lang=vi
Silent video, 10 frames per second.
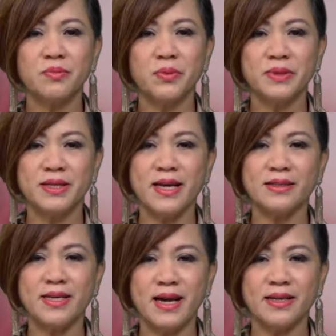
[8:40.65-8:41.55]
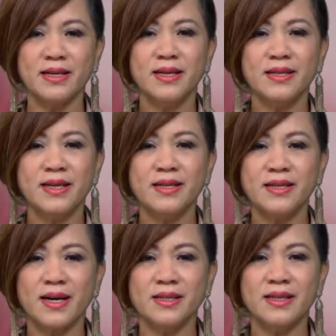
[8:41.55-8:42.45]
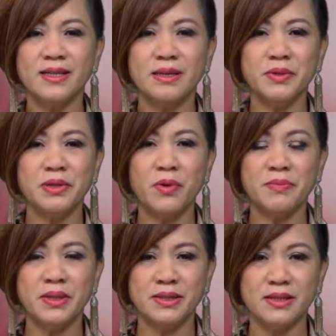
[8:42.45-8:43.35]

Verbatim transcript: một thời gian dài, ngay cả khi Hiệp ước Hòa bình